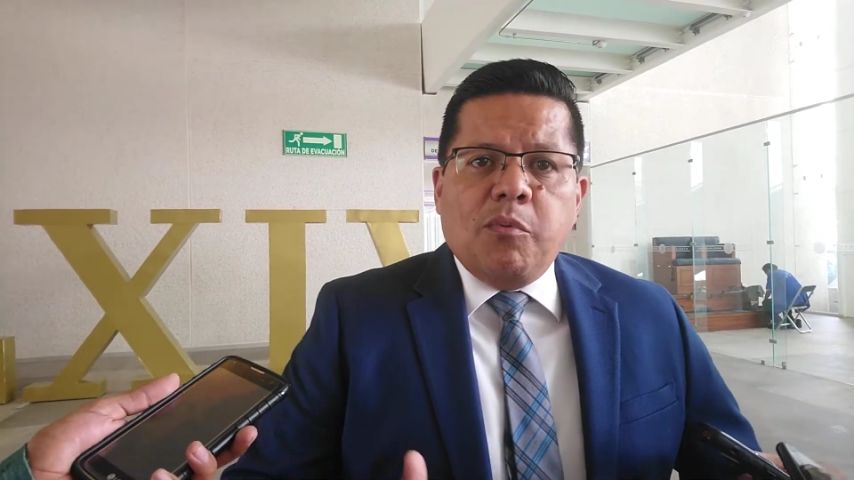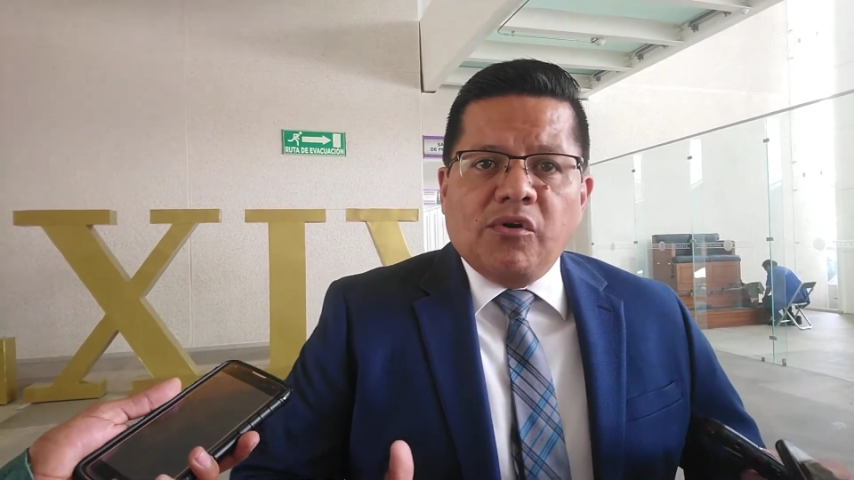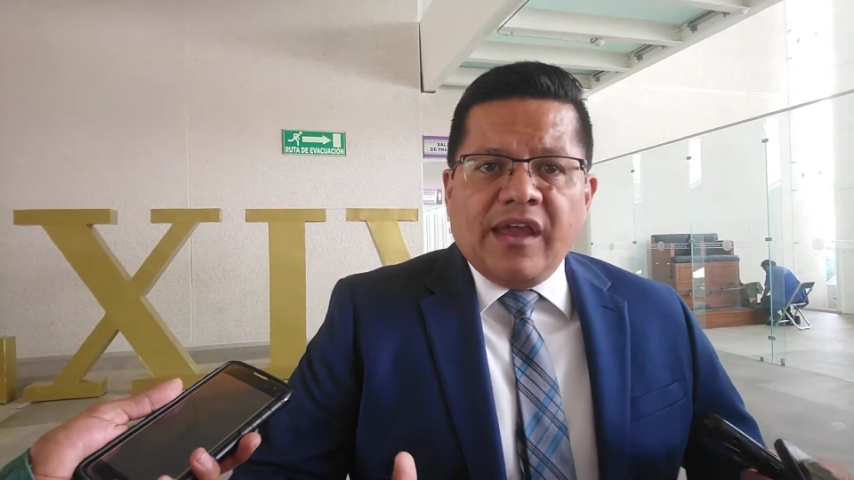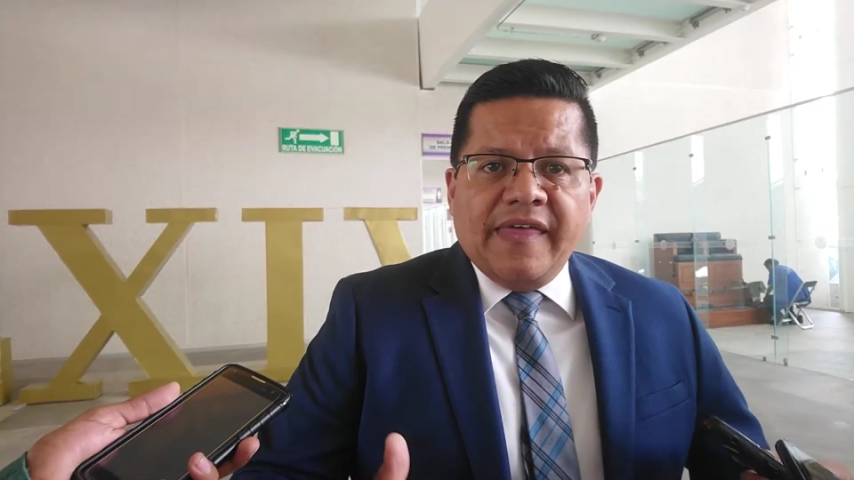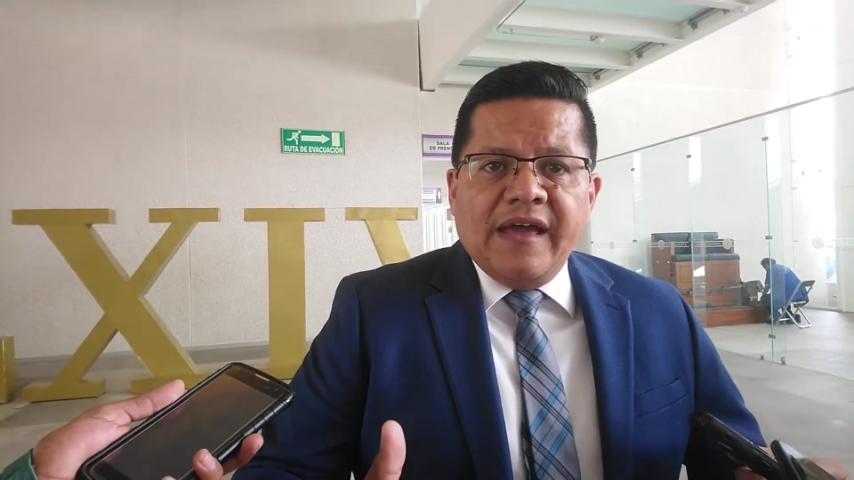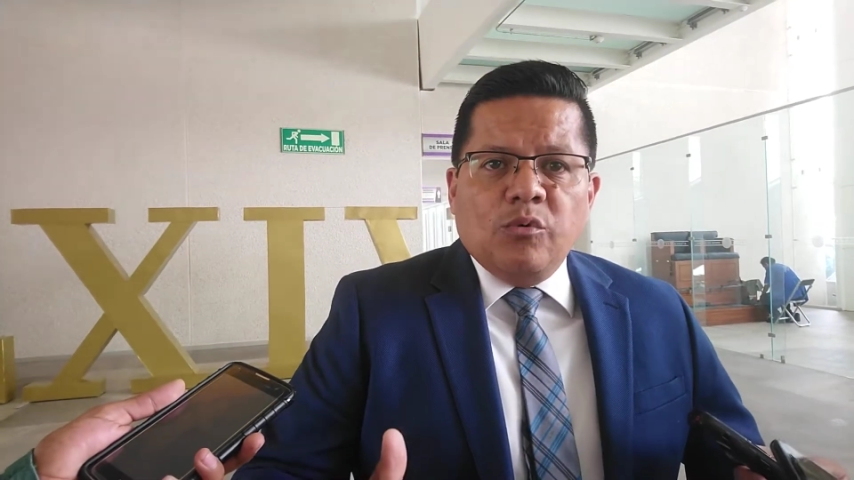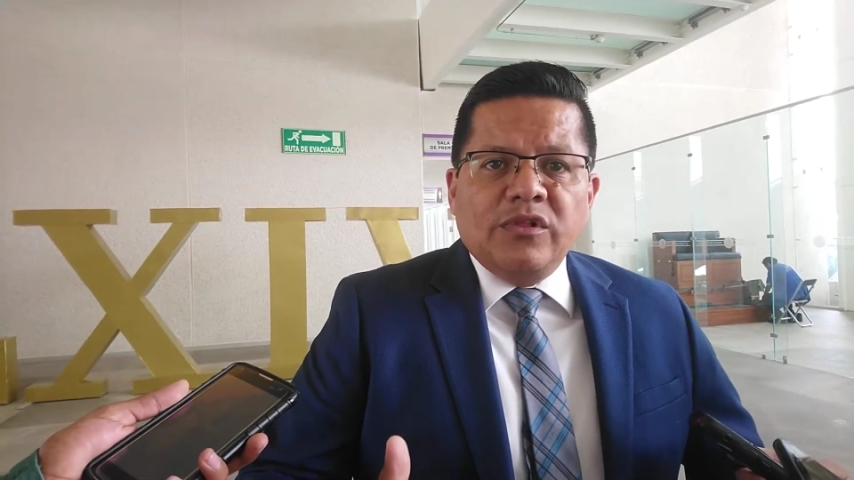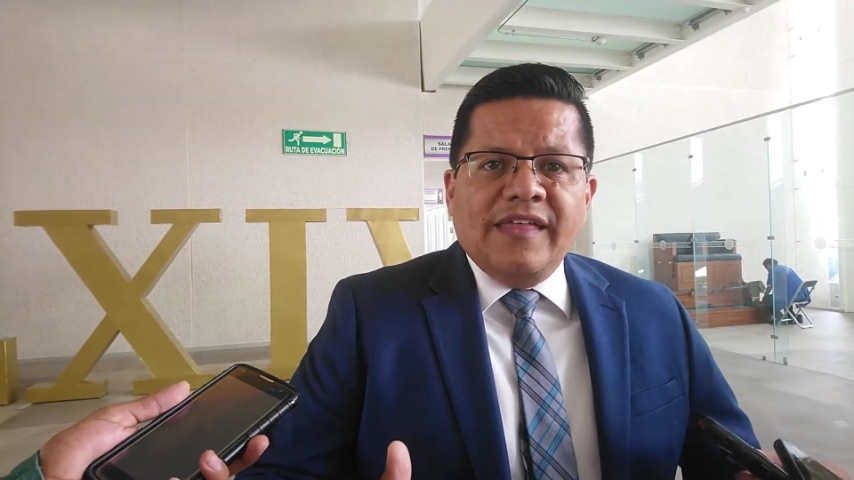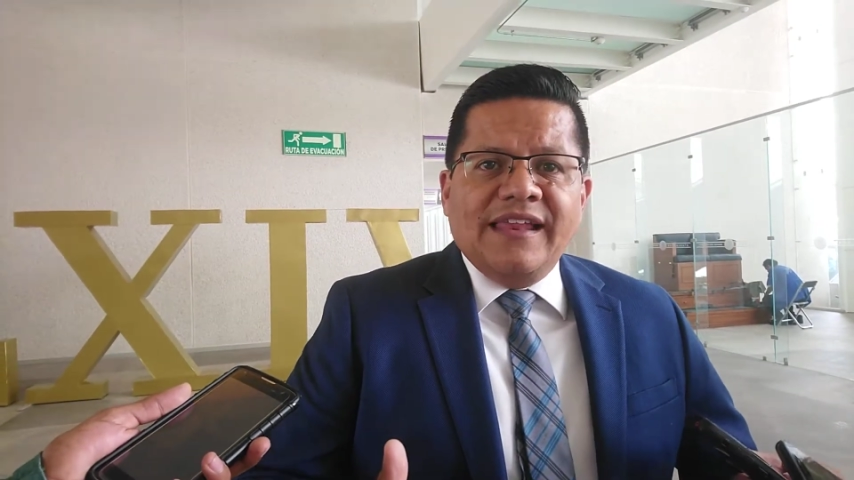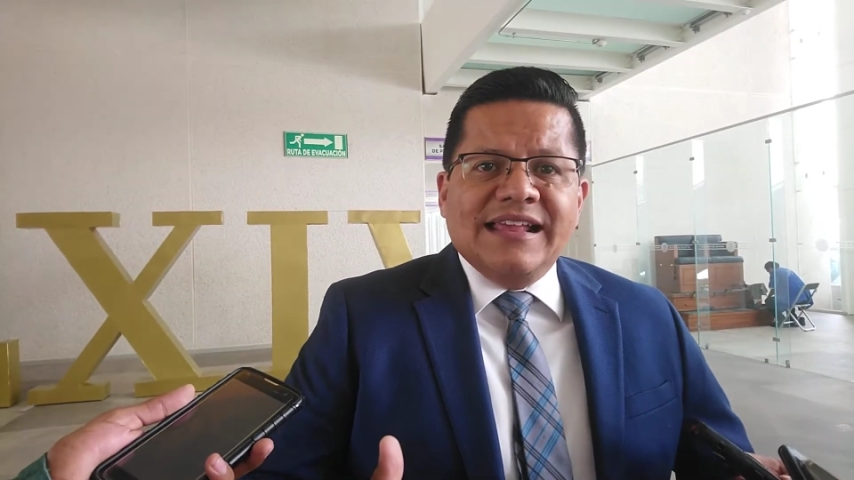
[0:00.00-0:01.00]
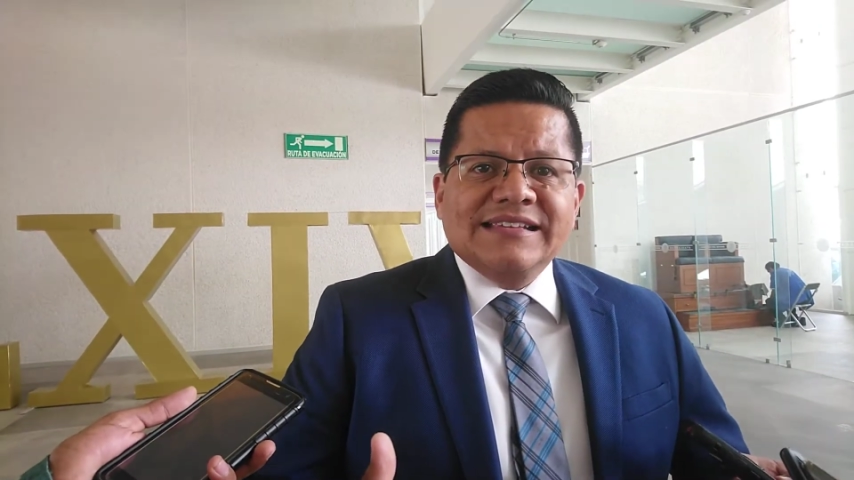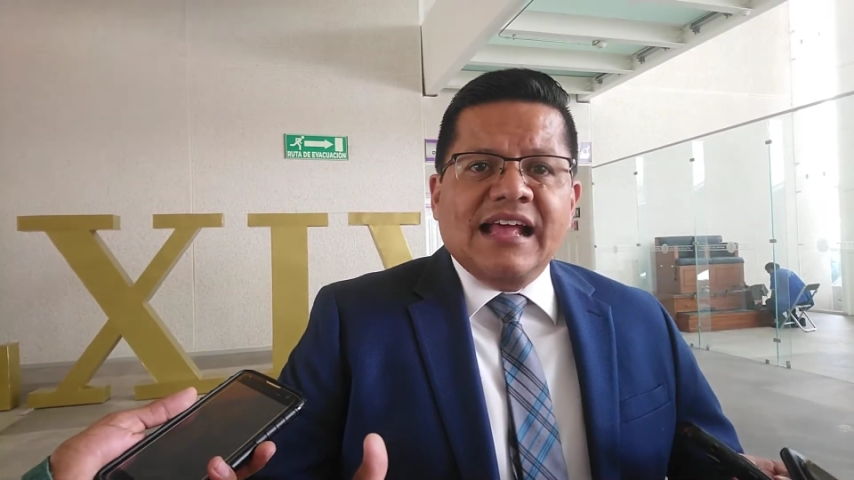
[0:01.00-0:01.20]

por cada una de las